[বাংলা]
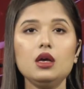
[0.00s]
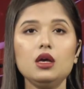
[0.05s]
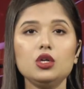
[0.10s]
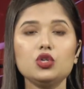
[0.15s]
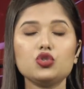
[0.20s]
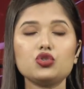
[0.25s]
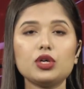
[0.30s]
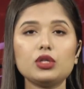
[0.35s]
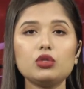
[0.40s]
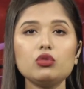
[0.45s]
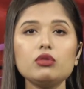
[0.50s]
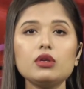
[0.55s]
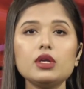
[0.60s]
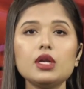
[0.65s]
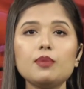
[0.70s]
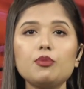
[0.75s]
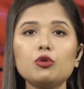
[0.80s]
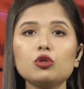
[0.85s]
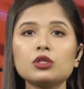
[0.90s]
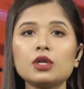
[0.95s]
জাতীয়
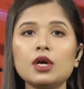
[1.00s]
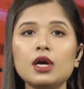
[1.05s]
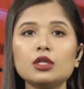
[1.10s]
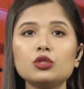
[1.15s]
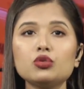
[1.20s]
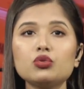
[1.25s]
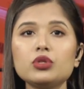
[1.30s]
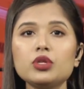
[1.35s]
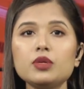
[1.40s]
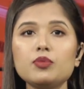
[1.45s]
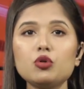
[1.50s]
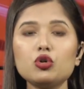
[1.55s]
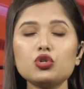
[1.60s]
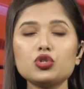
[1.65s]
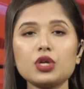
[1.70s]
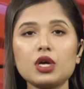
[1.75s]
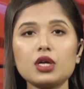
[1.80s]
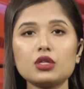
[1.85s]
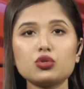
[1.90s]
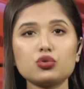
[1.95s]
নিরাপদ খাদ্য দিবস
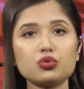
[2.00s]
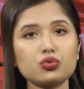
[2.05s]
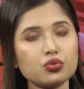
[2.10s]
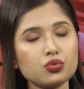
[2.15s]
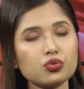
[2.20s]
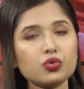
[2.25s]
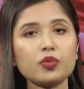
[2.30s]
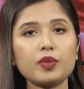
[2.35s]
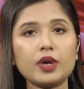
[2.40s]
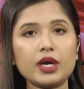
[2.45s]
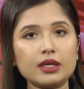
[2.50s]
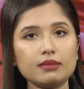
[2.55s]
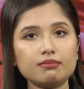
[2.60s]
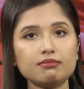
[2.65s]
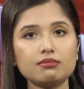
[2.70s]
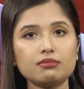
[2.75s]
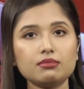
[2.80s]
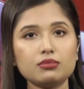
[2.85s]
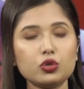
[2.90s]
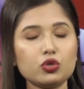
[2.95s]
আজ শুক্রবার
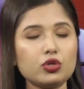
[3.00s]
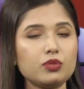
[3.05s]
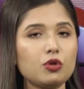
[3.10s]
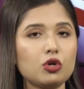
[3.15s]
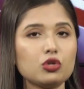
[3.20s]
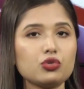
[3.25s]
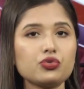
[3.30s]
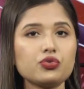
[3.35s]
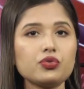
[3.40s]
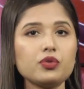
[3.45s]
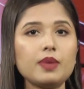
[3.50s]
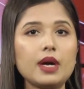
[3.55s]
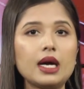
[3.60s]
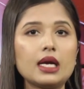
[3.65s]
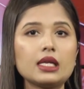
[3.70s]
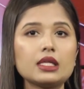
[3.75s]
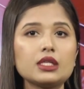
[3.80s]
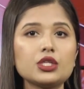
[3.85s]
প্রতি বছর বাংলাদেশ